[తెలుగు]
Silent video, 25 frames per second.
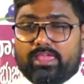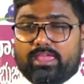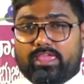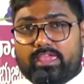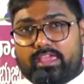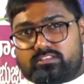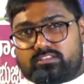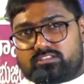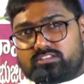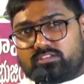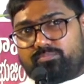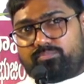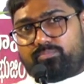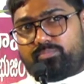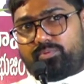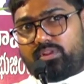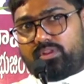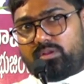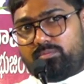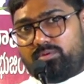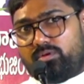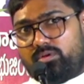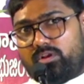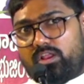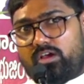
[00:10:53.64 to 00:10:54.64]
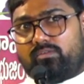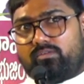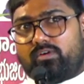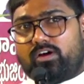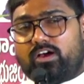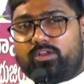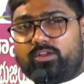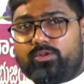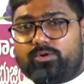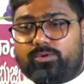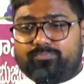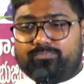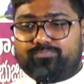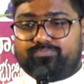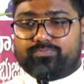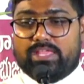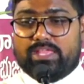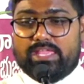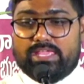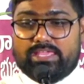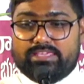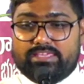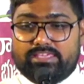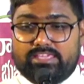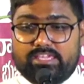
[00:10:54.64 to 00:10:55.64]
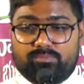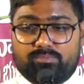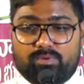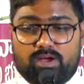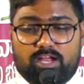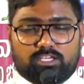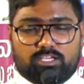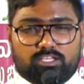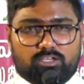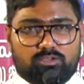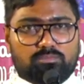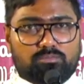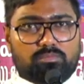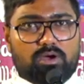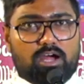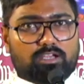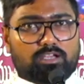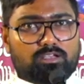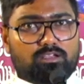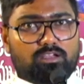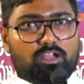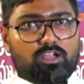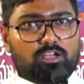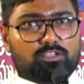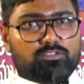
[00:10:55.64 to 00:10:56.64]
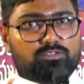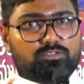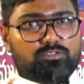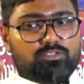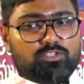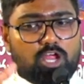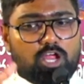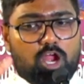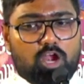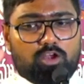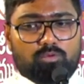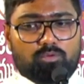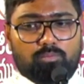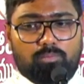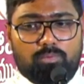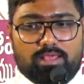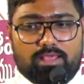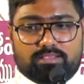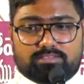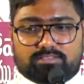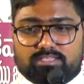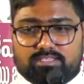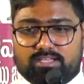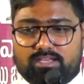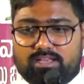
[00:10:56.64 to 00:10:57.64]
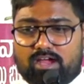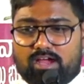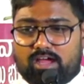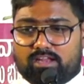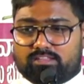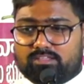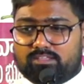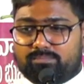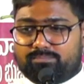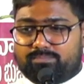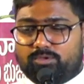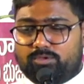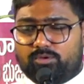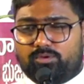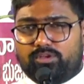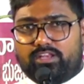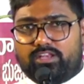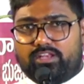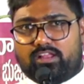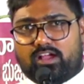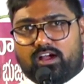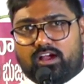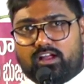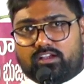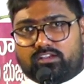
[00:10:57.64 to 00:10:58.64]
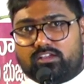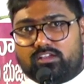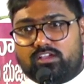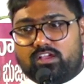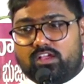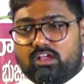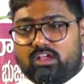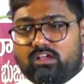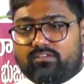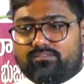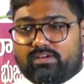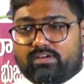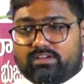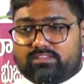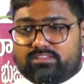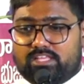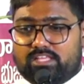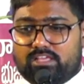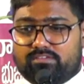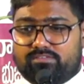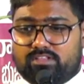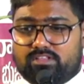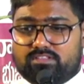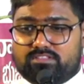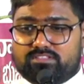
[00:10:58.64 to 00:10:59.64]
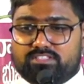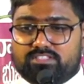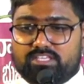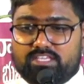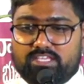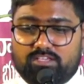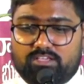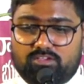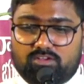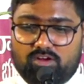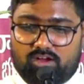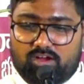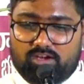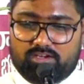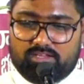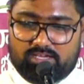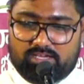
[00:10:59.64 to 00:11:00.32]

యేసు ప్రభుల వారు ఈ మాటను మాట్లాడుతున్నాడు బ్లెస్సెడ్ ఆర్ ద ప్యూర్ ఇన్ హార్ట్ ఫర్ దే విల్ సీ గాడ్